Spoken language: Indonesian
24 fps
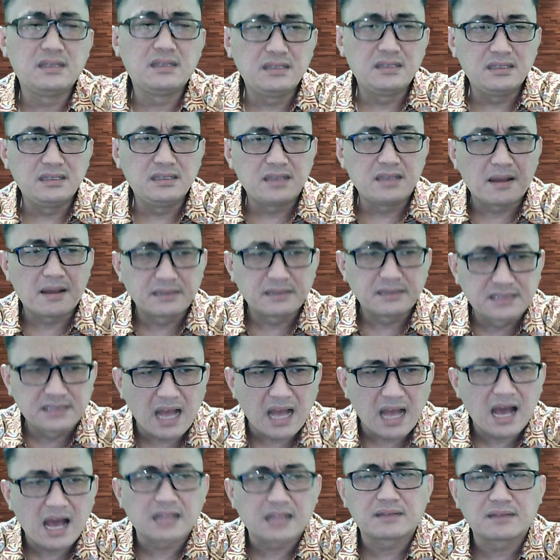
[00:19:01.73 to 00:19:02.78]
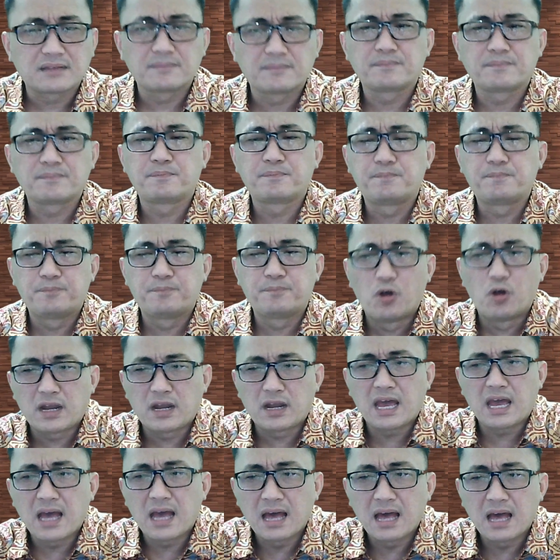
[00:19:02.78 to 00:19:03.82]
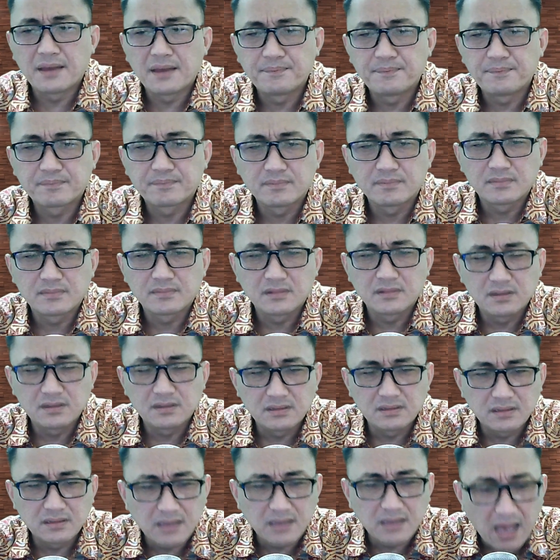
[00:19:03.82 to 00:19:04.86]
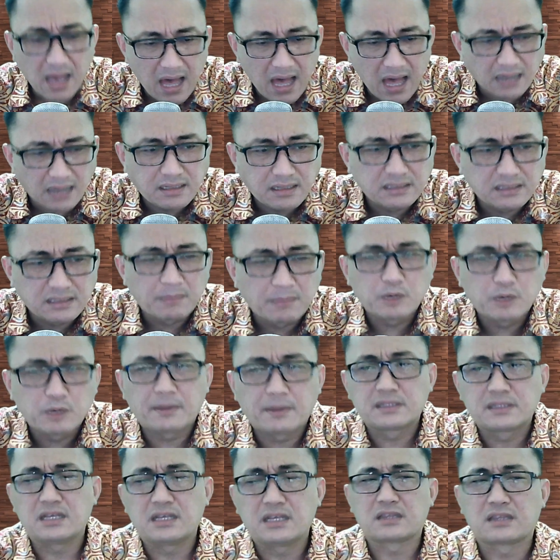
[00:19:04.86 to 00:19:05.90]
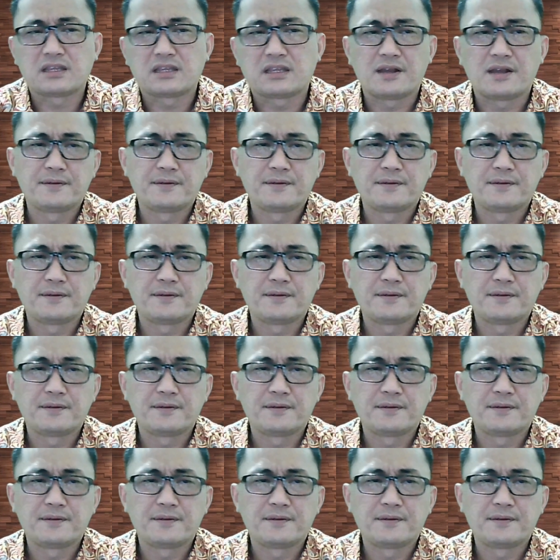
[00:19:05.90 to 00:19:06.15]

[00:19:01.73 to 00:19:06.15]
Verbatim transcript: yang jahat boleh ada dalam kehidupan kita.